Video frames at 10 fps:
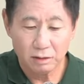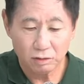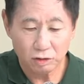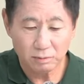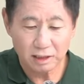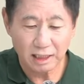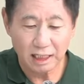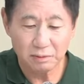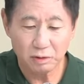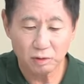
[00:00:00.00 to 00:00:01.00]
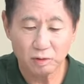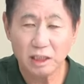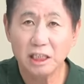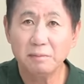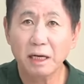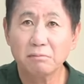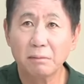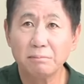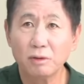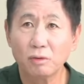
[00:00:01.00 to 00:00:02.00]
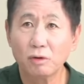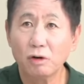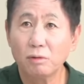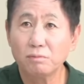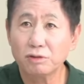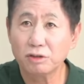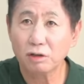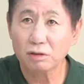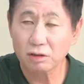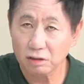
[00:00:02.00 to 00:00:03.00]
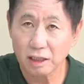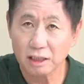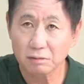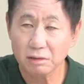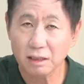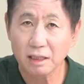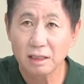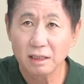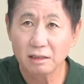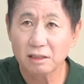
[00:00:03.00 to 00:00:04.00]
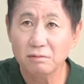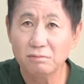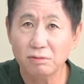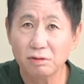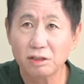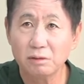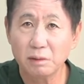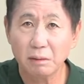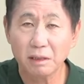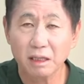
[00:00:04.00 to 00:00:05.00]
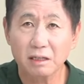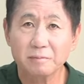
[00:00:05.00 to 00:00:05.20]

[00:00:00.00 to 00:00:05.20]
또 천구백사십오 년도에 이백만 명으로 부쩍 늘어났습니다. 이것은 무엇을 의미합니까?